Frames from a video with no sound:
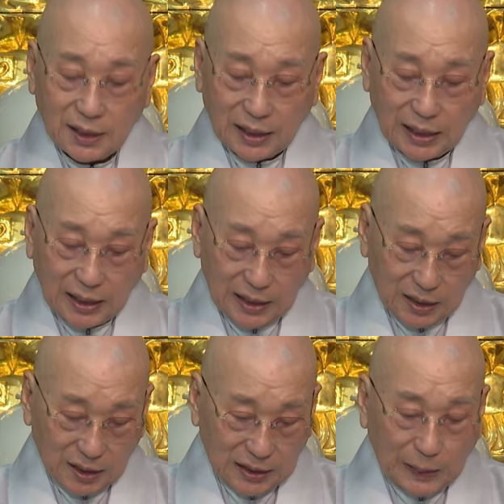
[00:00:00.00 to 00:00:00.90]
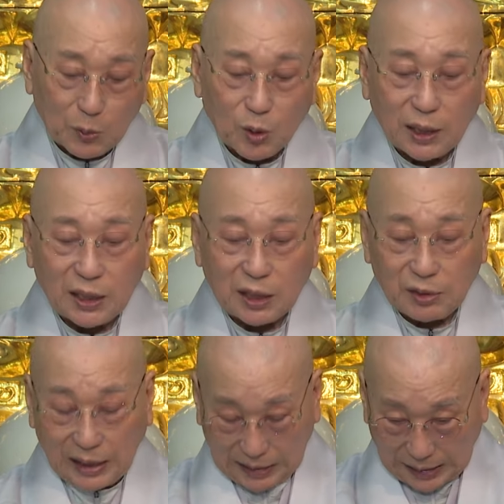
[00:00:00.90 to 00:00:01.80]
하나의 이제 참고가
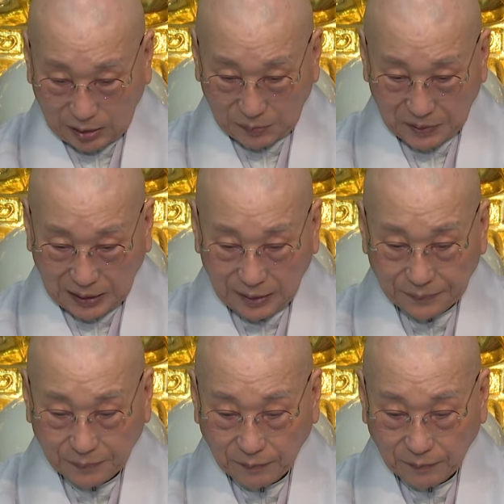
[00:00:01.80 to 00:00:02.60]
되기도 할, 할 겁니다.